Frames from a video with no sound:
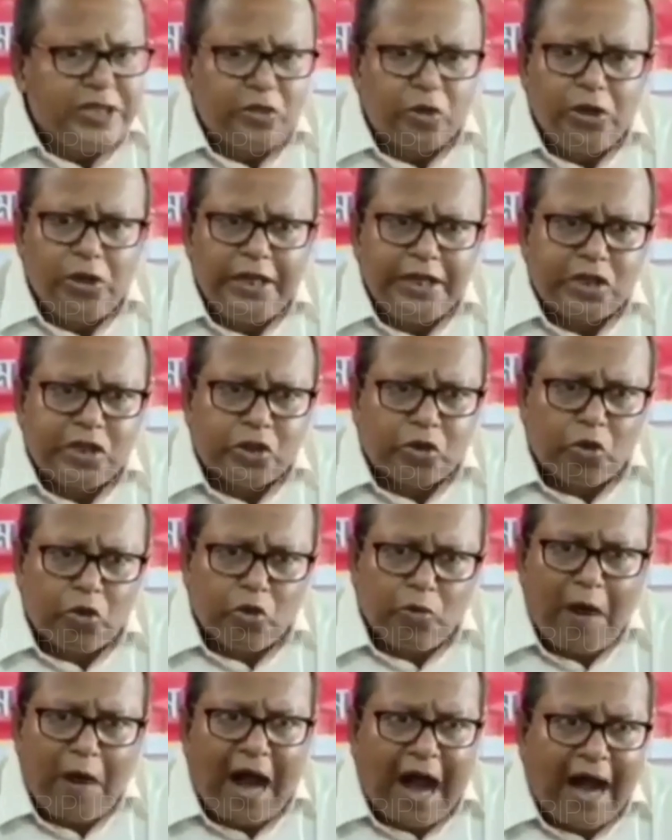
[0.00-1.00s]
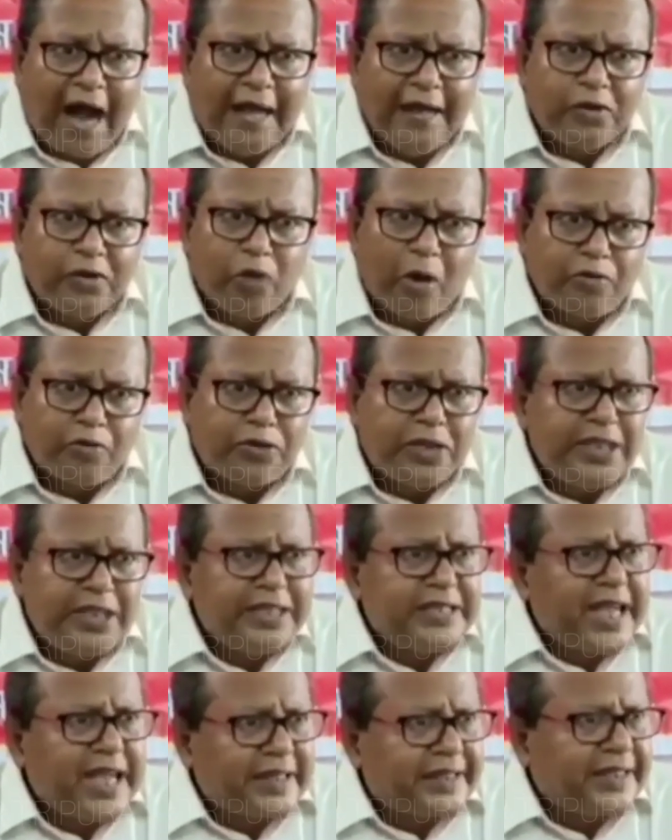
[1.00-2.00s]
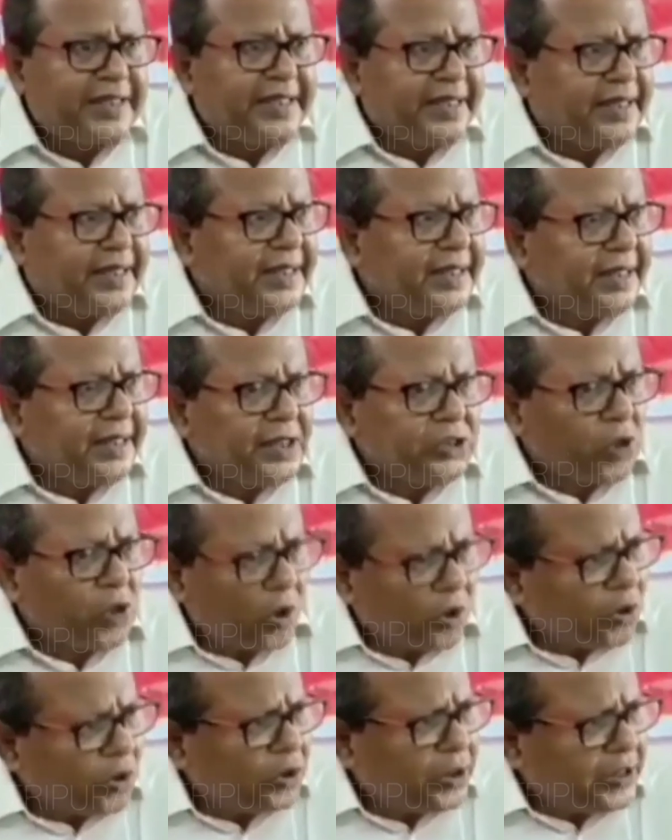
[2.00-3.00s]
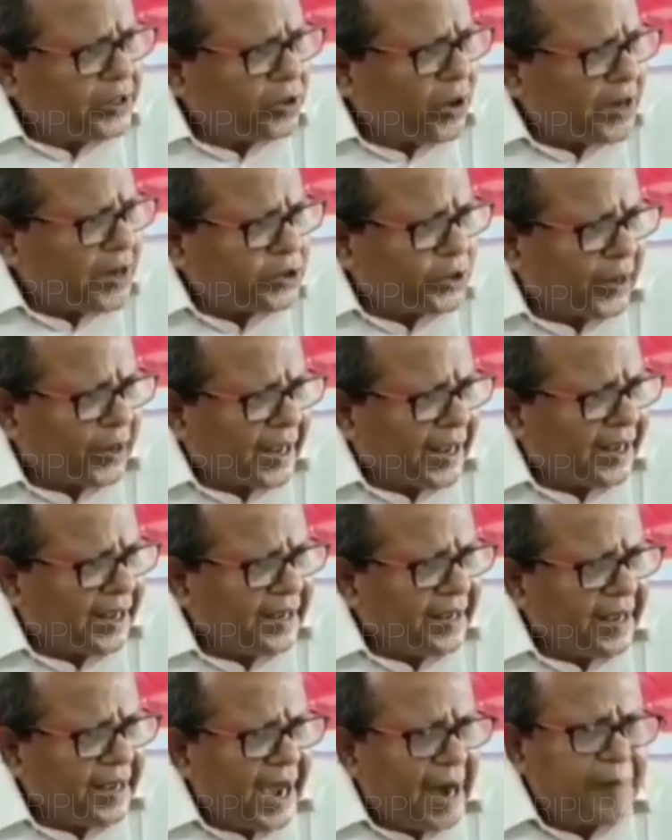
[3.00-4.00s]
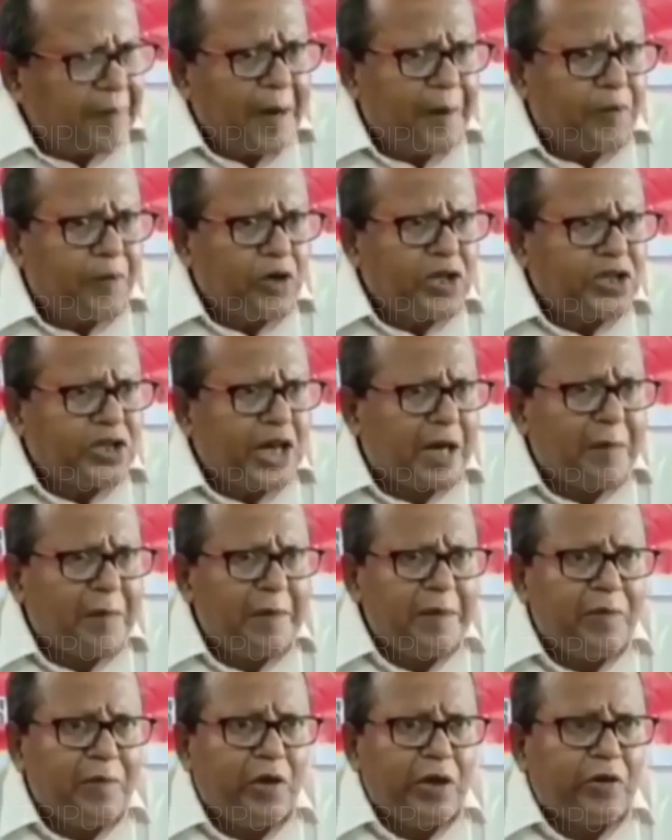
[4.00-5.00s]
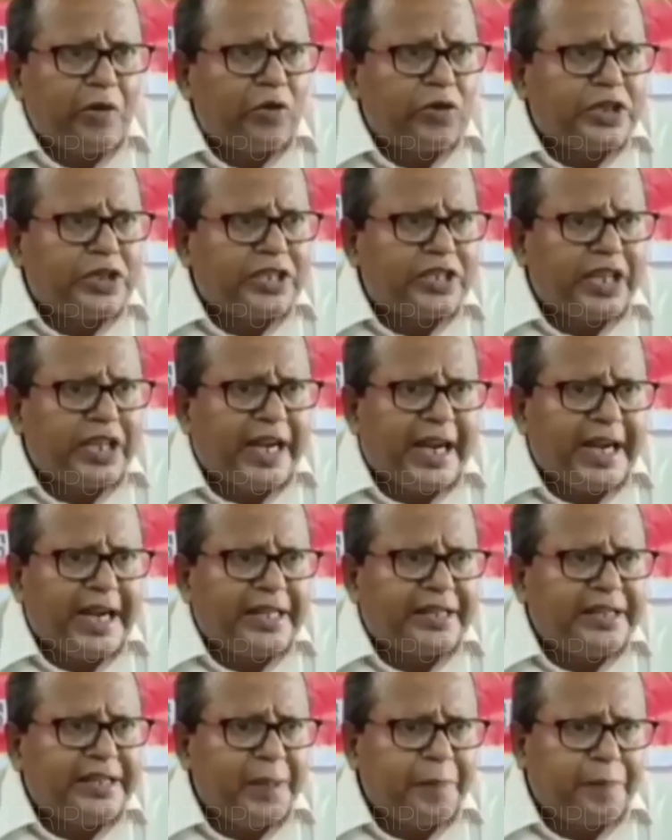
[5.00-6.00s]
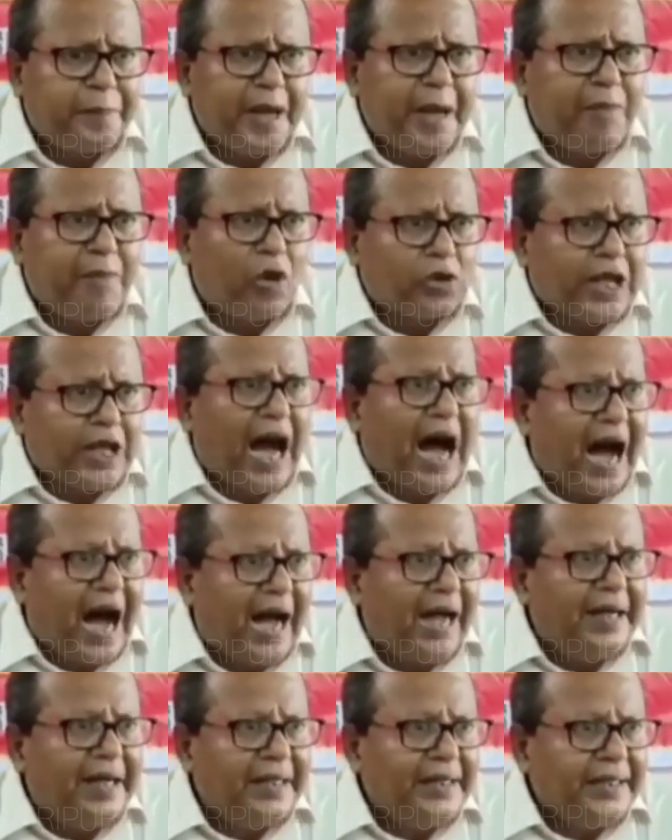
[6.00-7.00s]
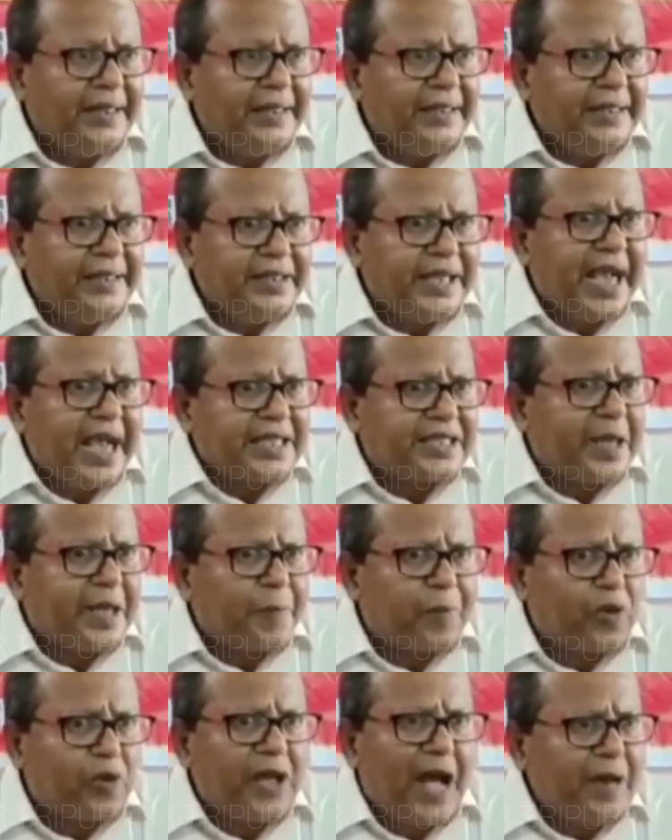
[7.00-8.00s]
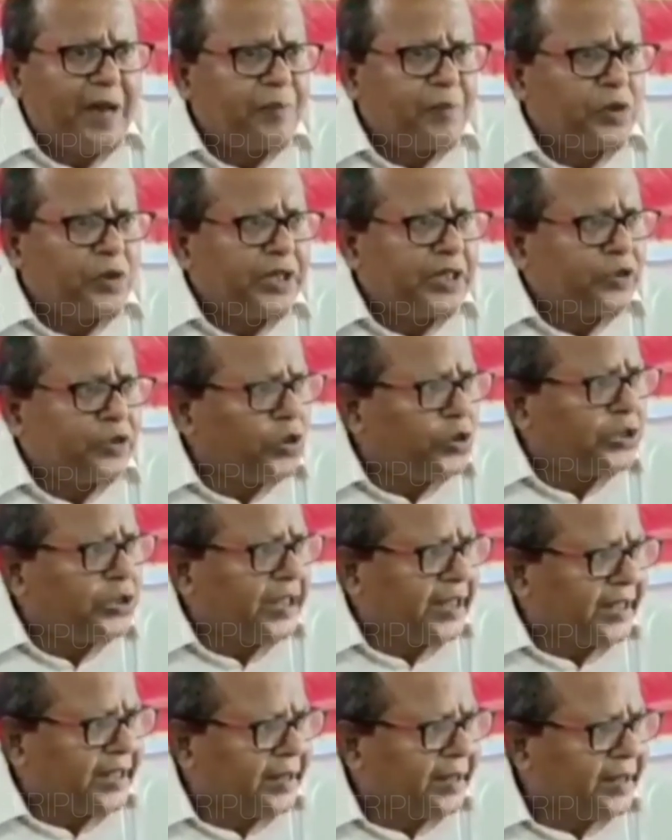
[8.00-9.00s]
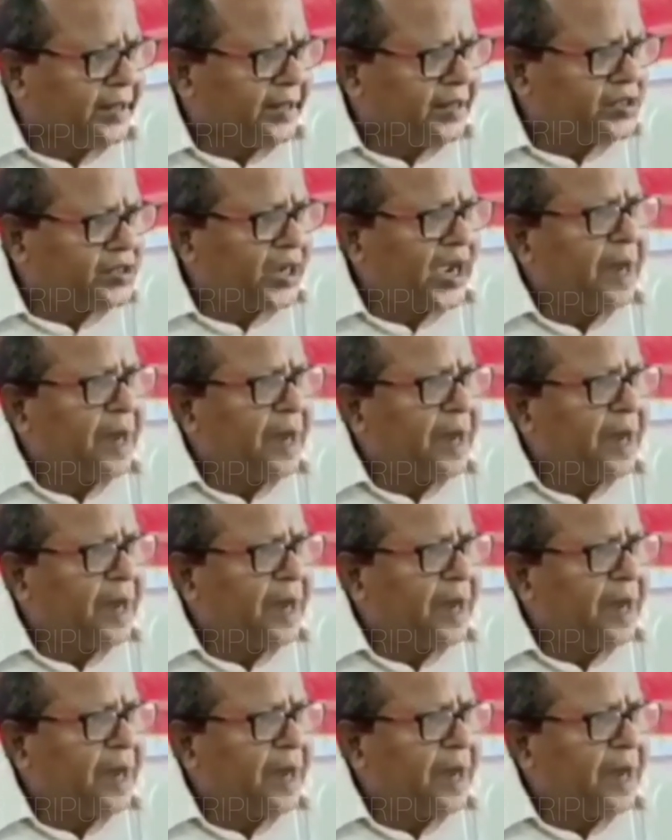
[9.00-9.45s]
এবং ছিচল্লিশ সুরমা তফসিলি জাতি সংরক্ষিত আসনে আমরা পরিষ্কারভাবে মনে করছি সেখানে টিপরা মথা যে আজকে প্রধান প্রতিদ্বন্দ্বী